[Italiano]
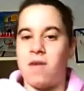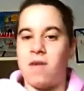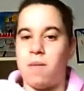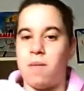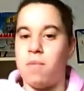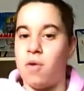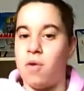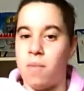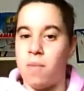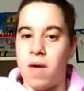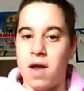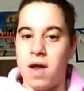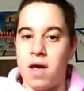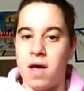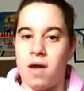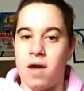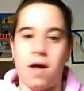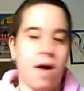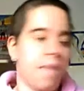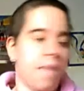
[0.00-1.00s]
è il mio
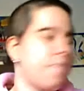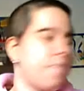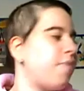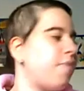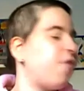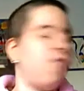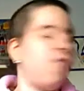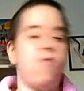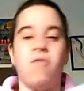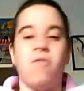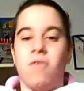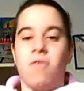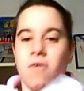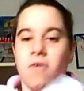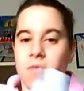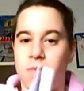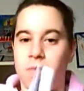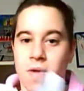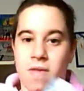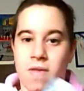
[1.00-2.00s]
parere, eh?
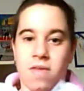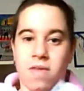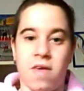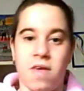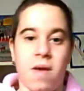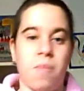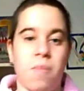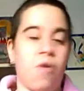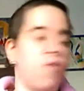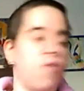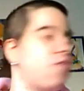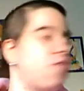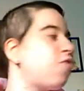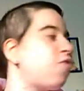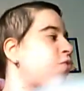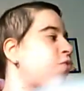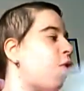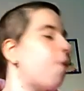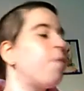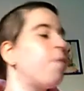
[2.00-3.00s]
ognuno pensa a modo
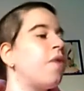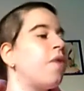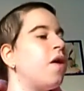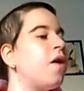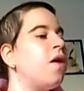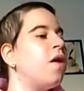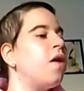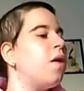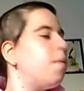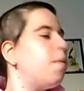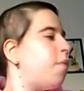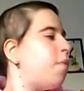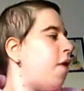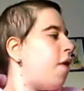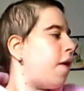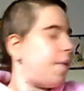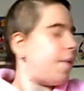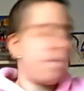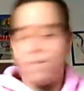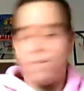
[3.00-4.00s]
suo.
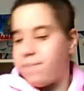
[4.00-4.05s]
Poi,